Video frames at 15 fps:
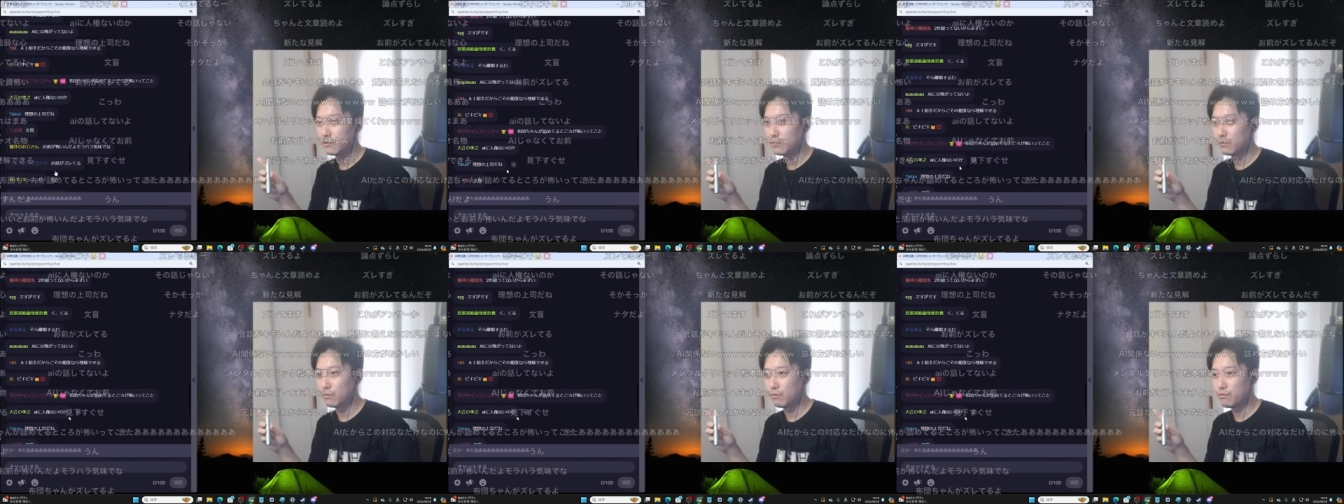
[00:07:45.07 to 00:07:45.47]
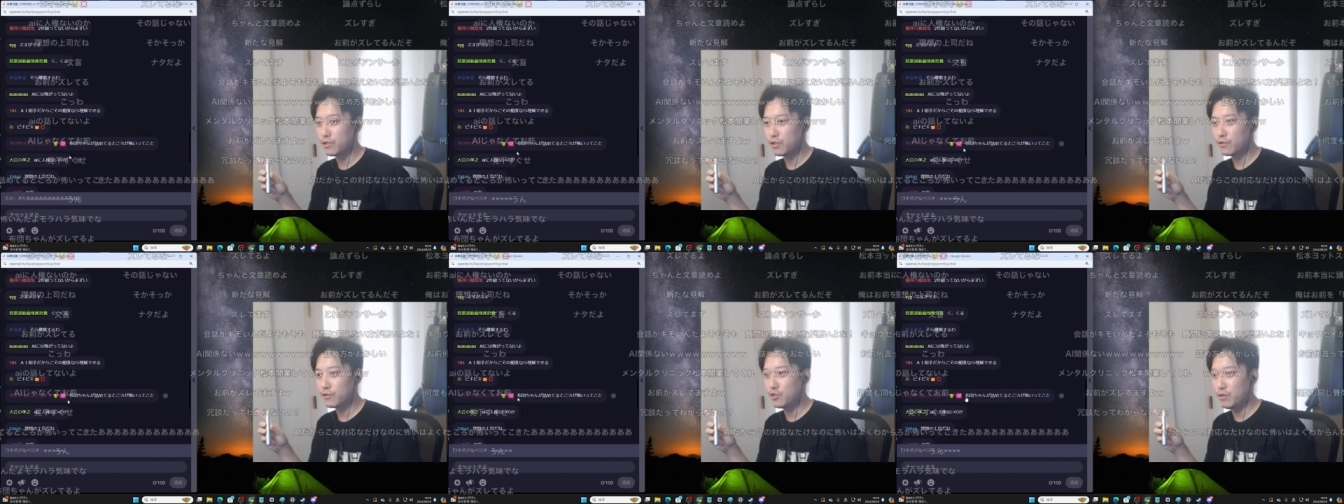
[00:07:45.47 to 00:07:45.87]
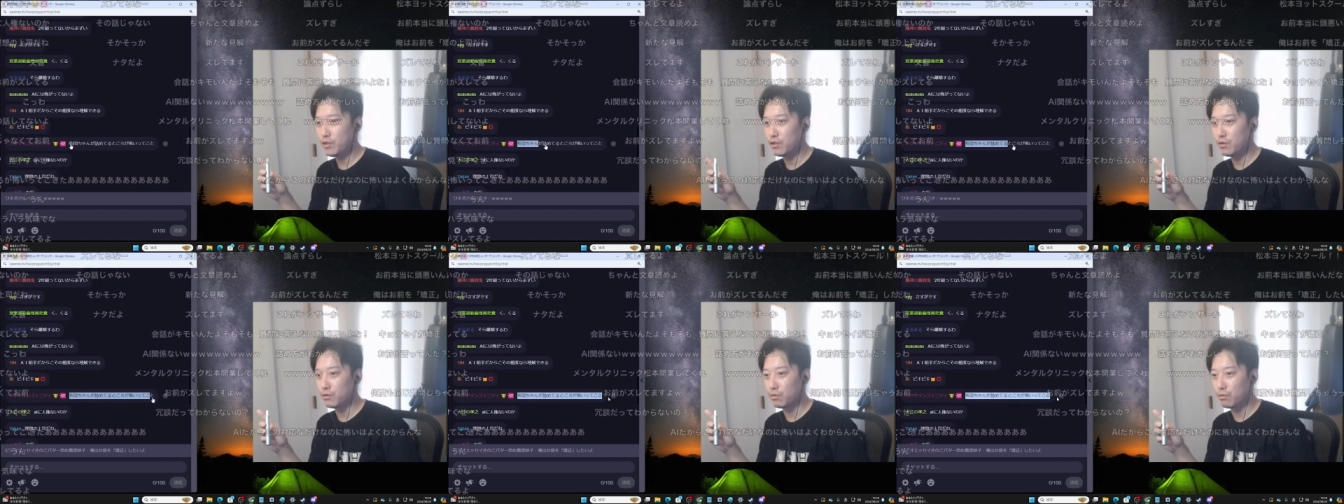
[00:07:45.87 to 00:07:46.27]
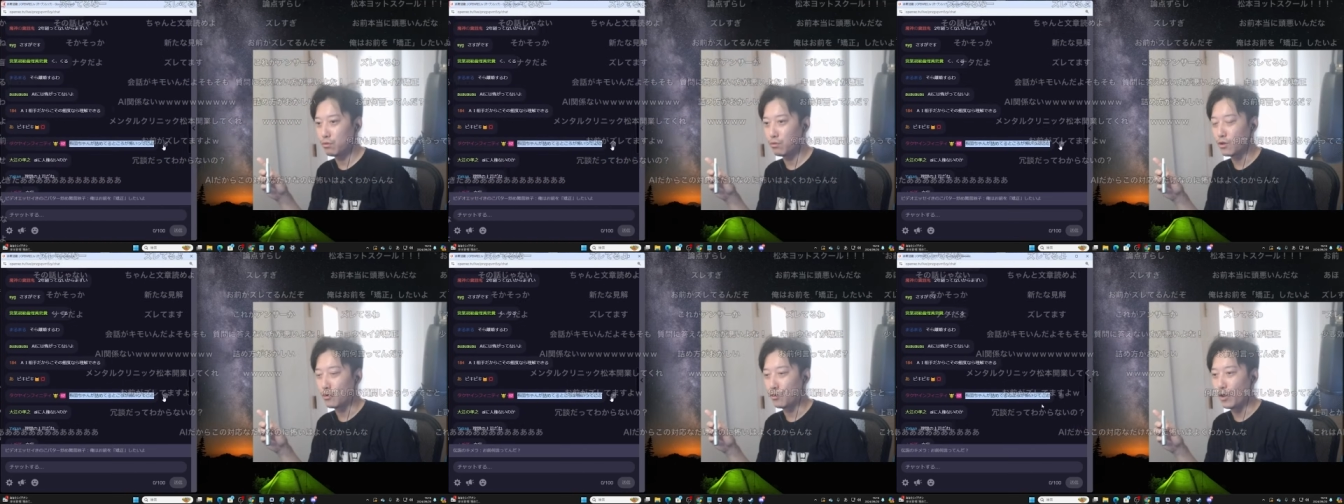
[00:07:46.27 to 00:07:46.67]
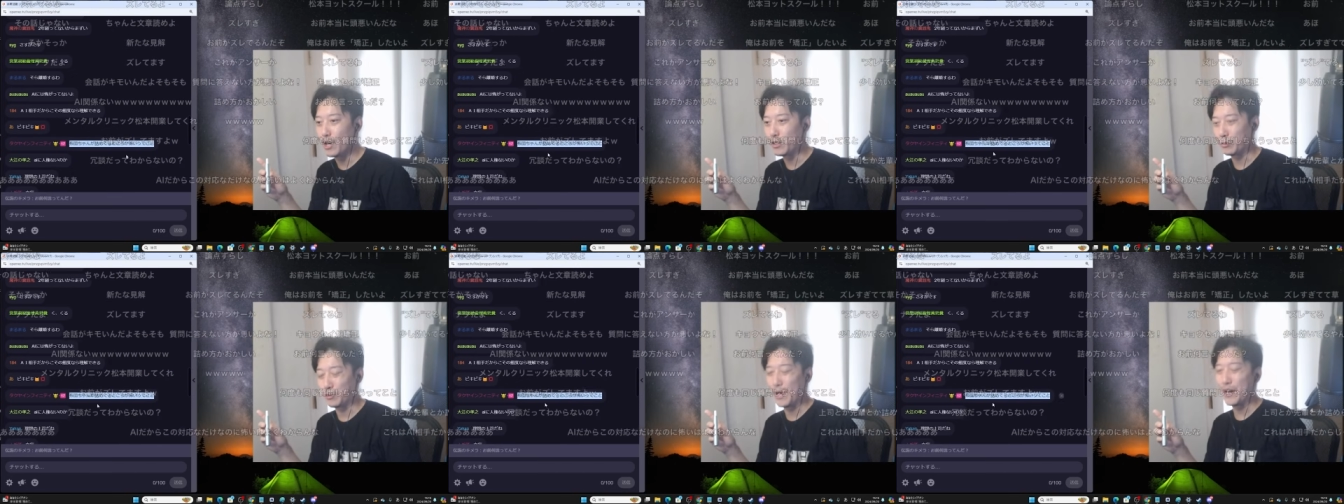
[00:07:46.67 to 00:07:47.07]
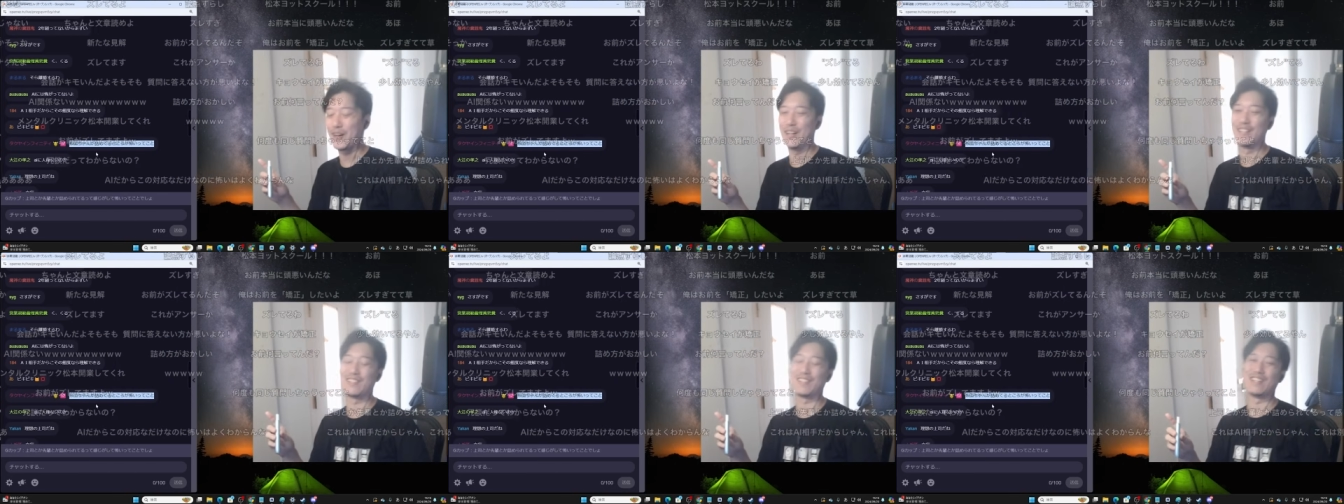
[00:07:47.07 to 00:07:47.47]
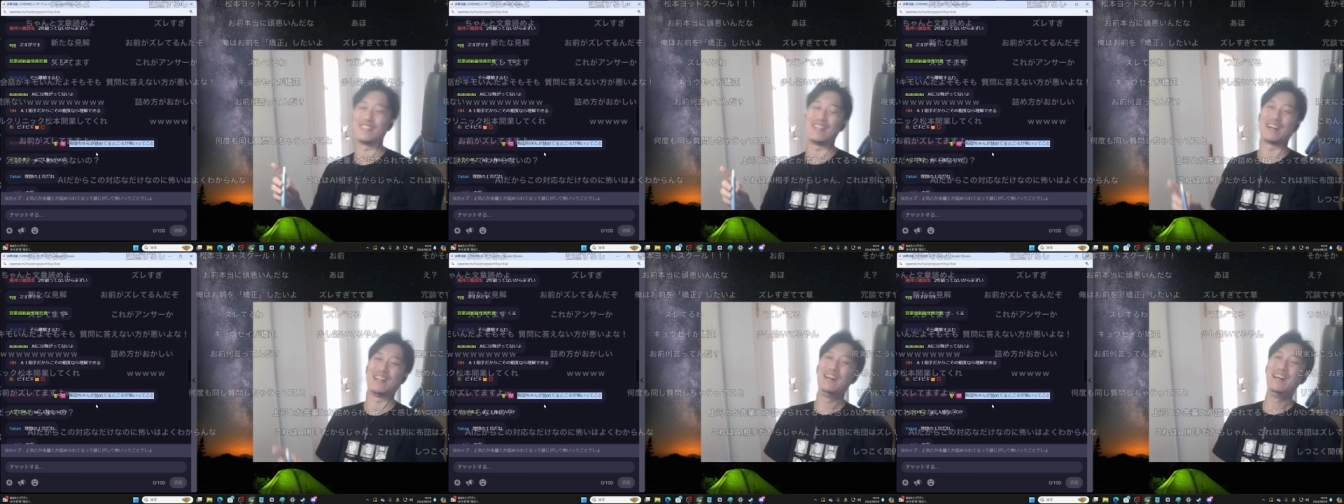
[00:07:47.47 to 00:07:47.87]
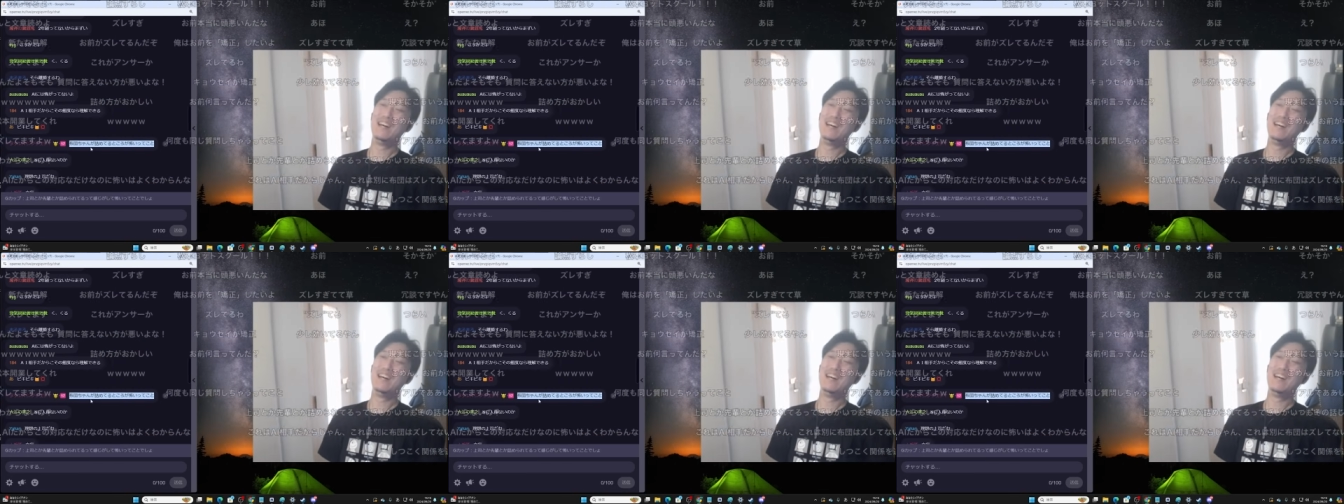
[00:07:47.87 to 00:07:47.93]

トンちゃんが詰めてるところが怖いってことだからさ、だから、